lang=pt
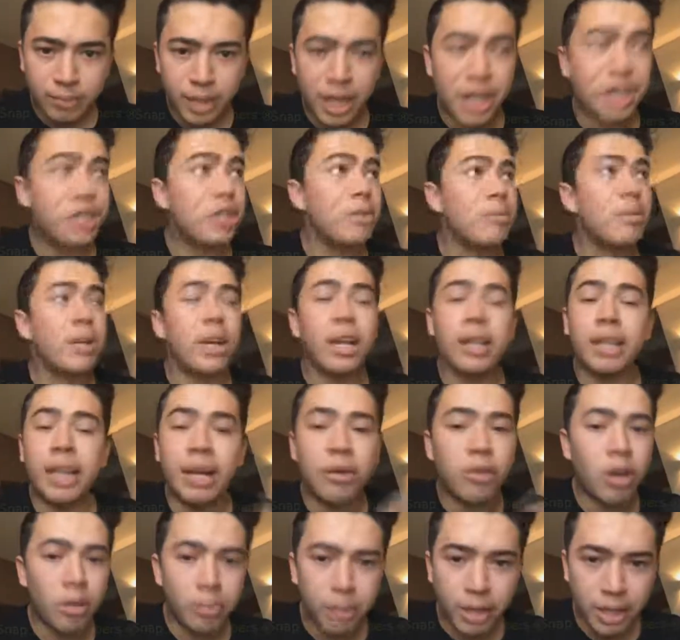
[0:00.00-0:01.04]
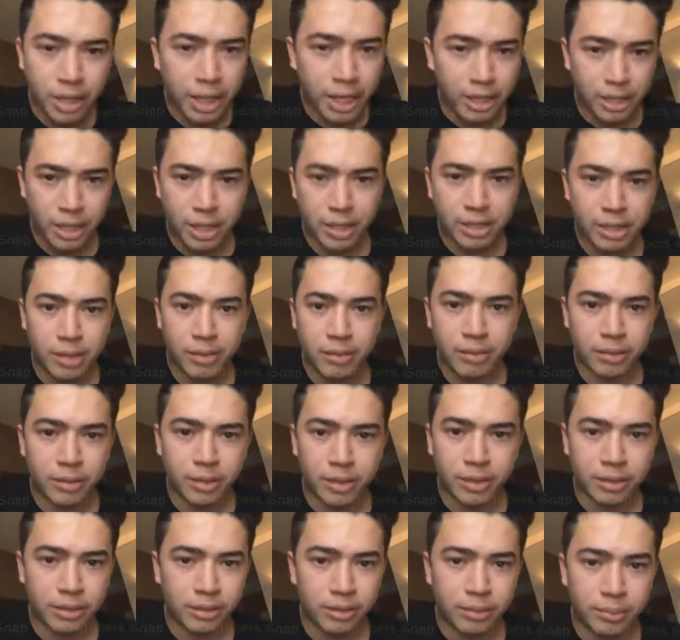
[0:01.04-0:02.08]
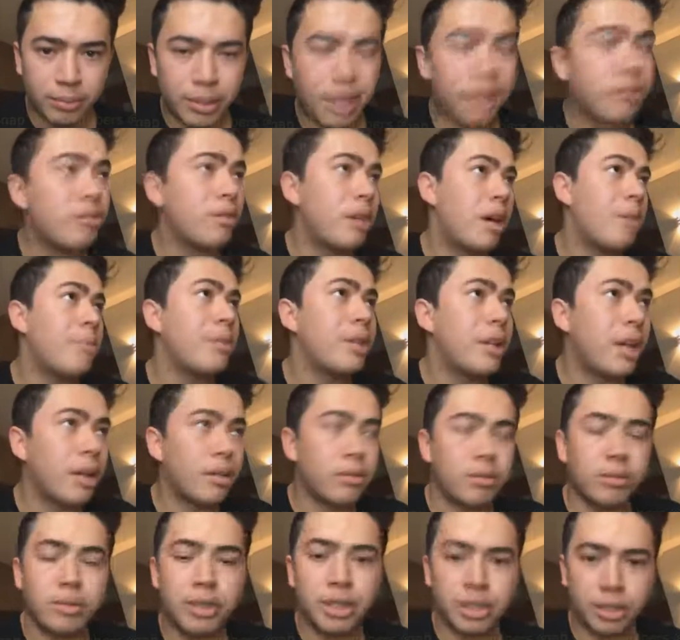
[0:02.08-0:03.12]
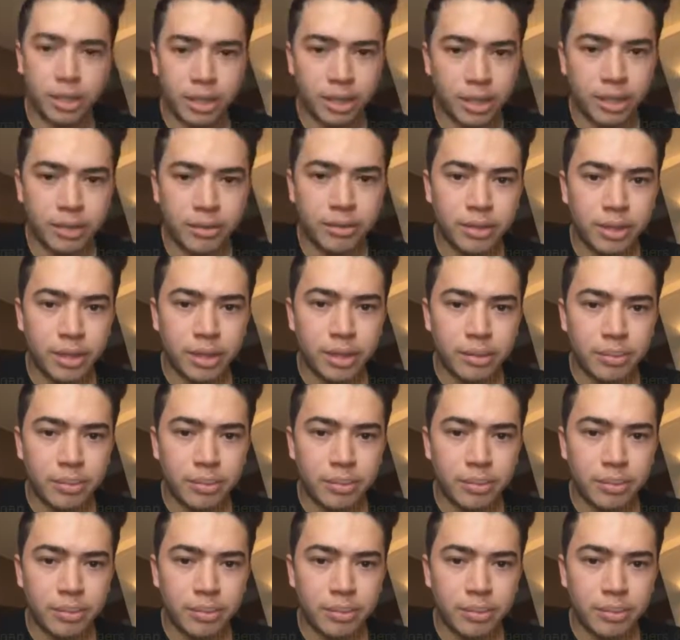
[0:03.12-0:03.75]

A gente briga até com a mãe da gente às vezes. Por que, que não vai brigar com um estranho?